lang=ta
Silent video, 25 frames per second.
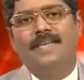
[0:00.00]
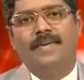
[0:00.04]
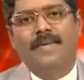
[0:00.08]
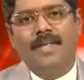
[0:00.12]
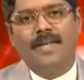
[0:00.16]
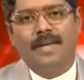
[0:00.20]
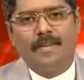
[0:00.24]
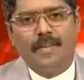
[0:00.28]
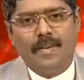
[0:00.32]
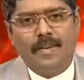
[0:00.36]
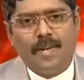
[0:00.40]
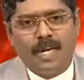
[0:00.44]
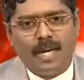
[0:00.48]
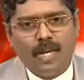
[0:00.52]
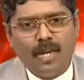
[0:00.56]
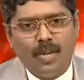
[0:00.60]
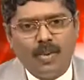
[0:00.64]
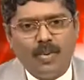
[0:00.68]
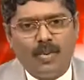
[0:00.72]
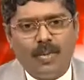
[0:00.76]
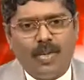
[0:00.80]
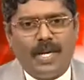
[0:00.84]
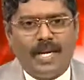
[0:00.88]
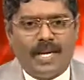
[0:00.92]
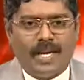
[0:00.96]
வேதாகம
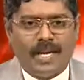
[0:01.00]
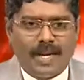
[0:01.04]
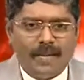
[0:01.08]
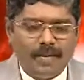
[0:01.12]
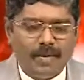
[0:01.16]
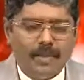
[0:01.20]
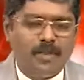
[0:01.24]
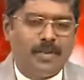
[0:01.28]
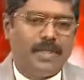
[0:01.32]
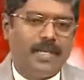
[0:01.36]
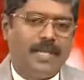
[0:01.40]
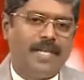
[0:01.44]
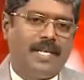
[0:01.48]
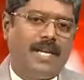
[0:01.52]
கல்லூரினுடைய கல்வித்துறை